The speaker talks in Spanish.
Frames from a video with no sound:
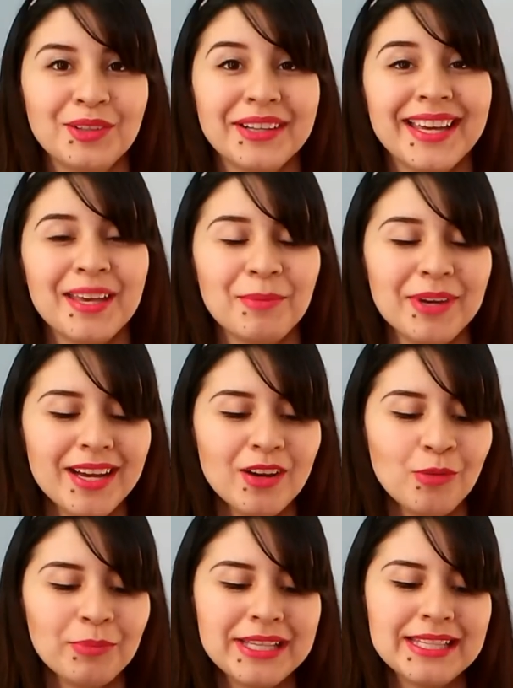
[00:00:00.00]
Ok, voy
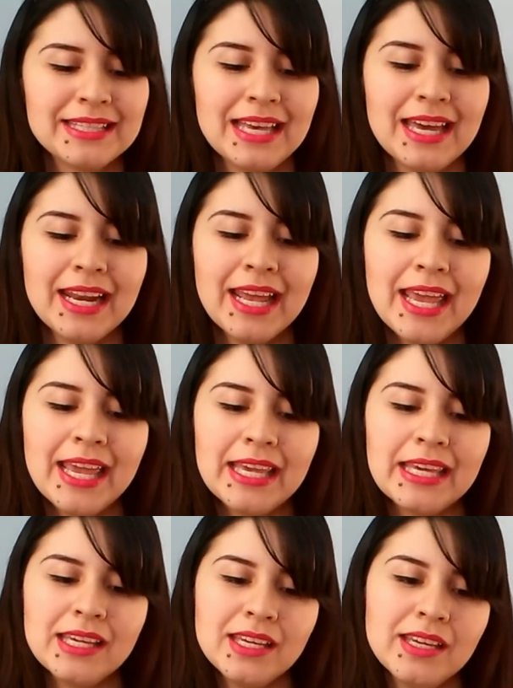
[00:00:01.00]
a comenzar
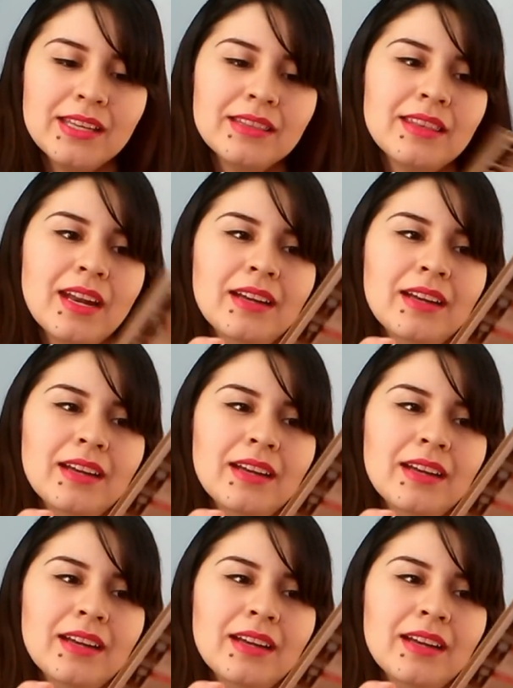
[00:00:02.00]
y